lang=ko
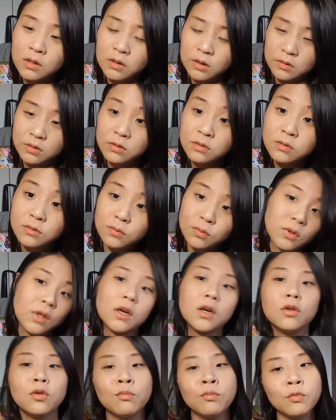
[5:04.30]
내 스스로
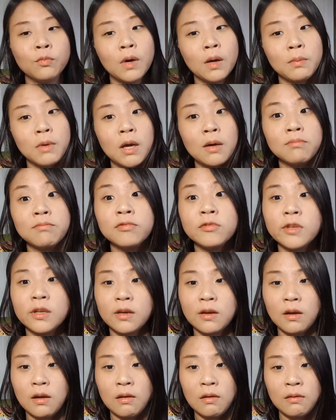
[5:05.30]
내가 너무 마음이
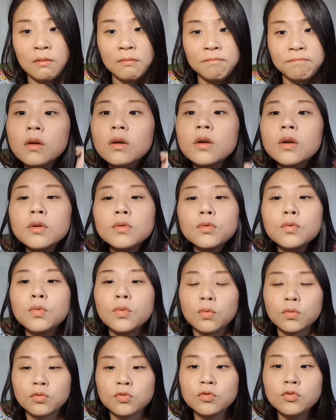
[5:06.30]
아프니까.
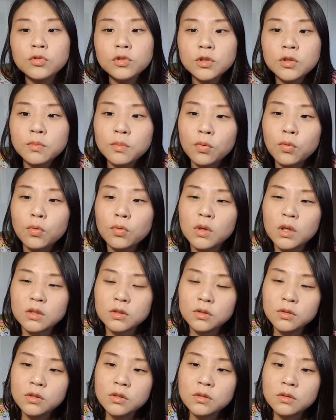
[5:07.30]
그래도 수능시험 보고
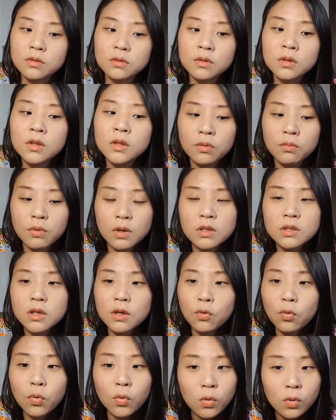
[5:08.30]
나서는 굉장히
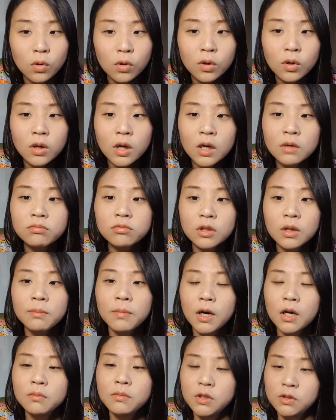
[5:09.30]
홀가분한
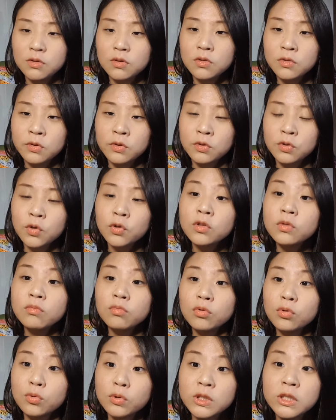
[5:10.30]
마음은 있었어요. 저는
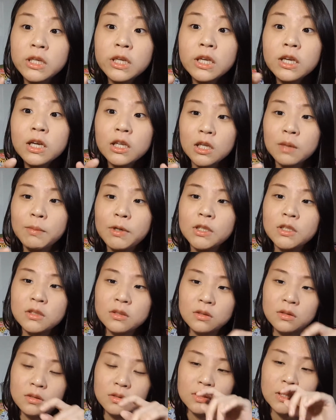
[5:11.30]
물론 실기가
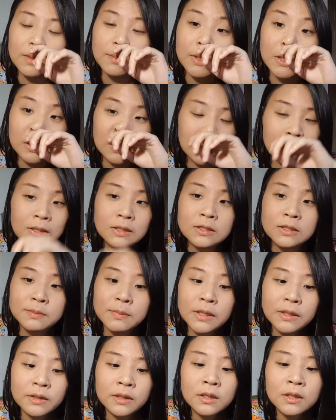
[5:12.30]
남아있긴
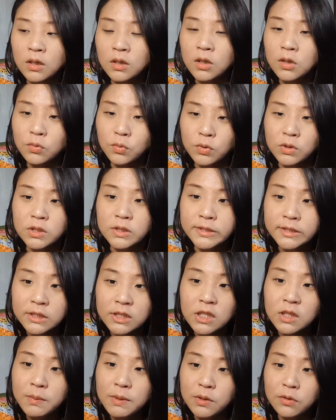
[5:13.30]
했지만 그래도 이제
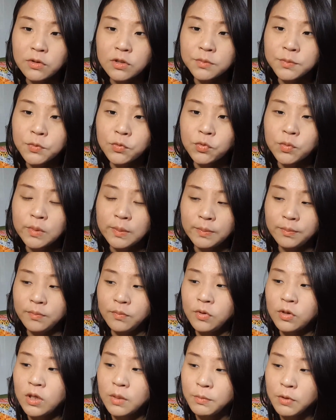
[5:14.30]
실기만 열심히
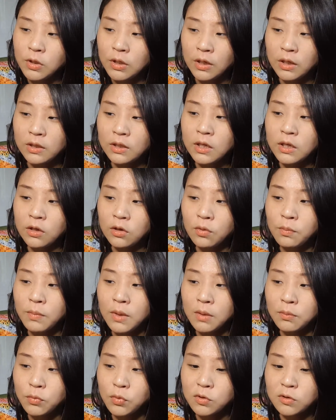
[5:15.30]
준비하면 되겠다 이런
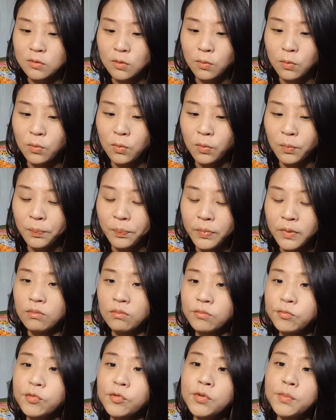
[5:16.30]
마음도 있었고,
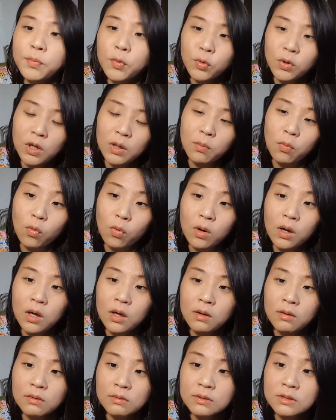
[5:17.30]
무엇보다
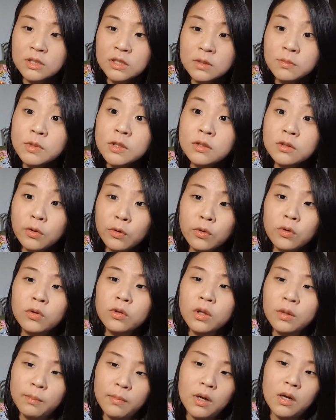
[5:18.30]
뭔가 짐을
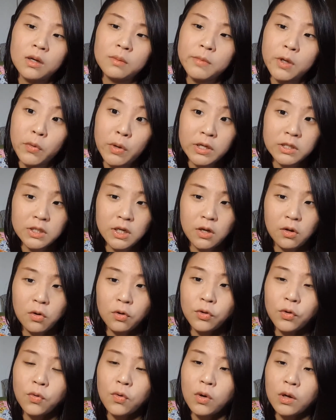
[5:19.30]
덜어낸 마음이 굉장히
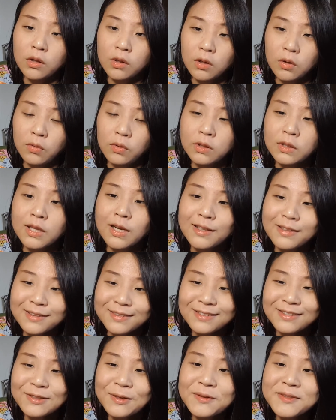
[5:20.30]
컸던 것 같아요. 일단
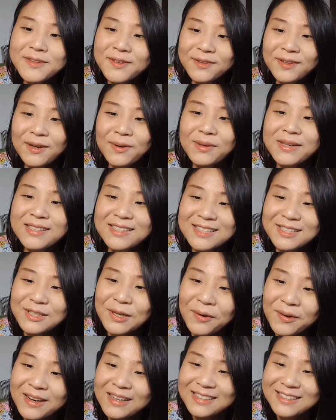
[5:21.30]
성적 나오기
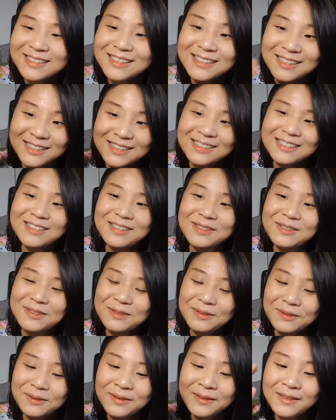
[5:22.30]
직전까지는
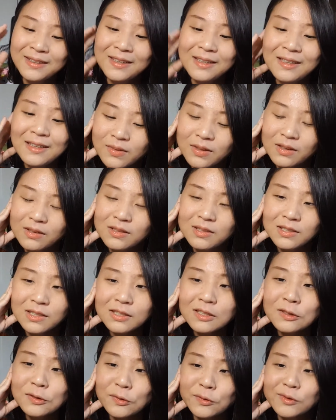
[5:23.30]
그랬었어요. 근데
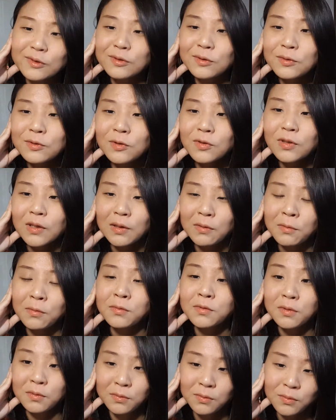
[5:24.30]
사실 저는 성적
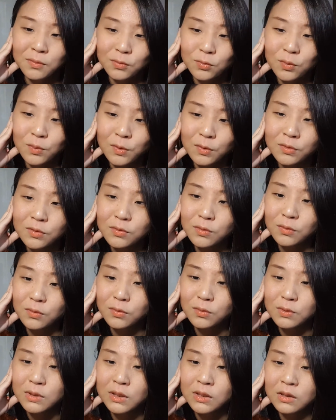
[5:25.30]
나오고서도 좀 어느
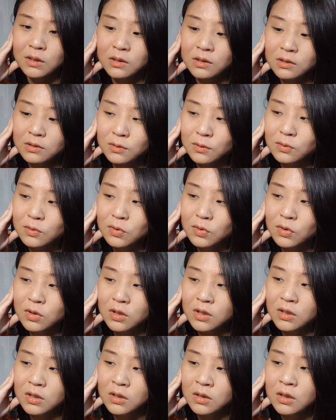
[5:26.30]
정도 제가
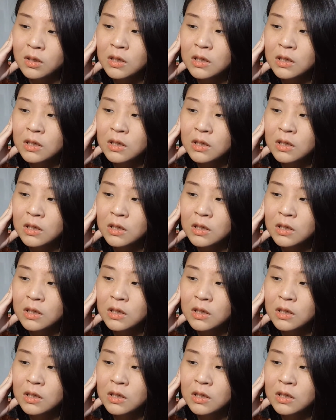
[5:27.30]
성적이